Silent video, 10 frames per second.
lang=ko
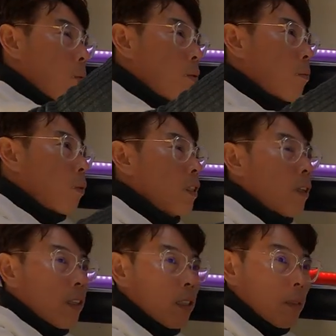본
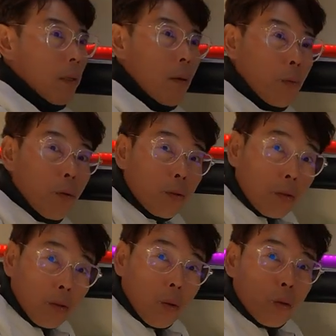모니터는
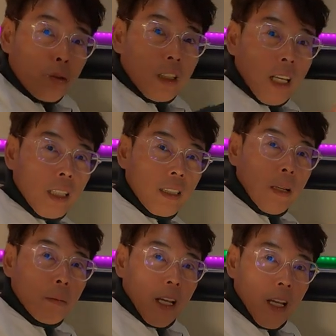블루투스 송출이 되기
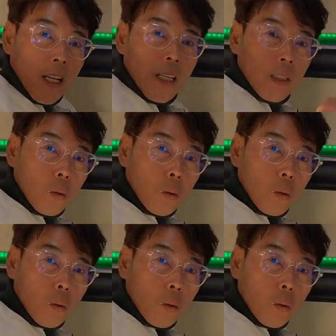때문에